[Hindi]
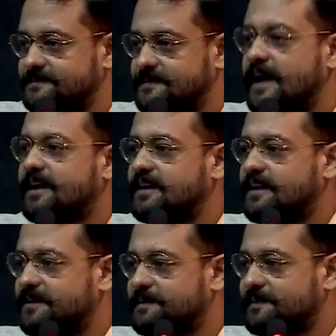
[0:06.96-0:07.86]
है कि
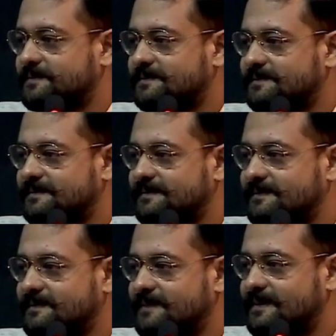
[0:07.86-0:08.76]
नहीं
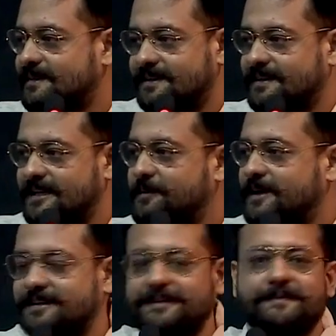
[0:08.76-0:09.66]
नहीं
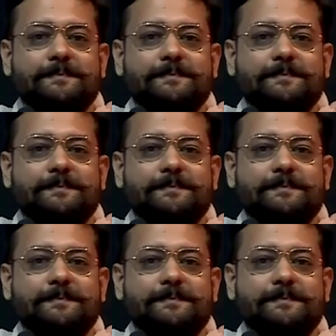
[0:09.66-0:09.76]
मानते